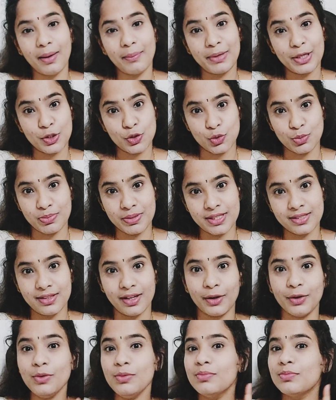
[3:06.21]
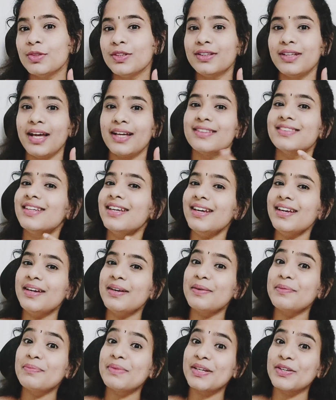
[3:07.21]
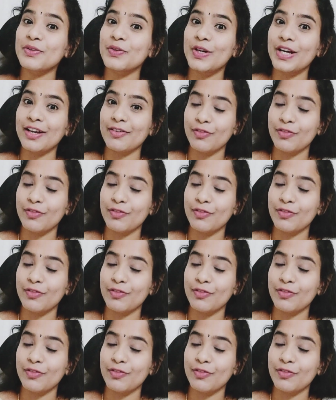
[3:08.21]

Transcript: మీకు చూపిస్తాను ముందైతే మీరు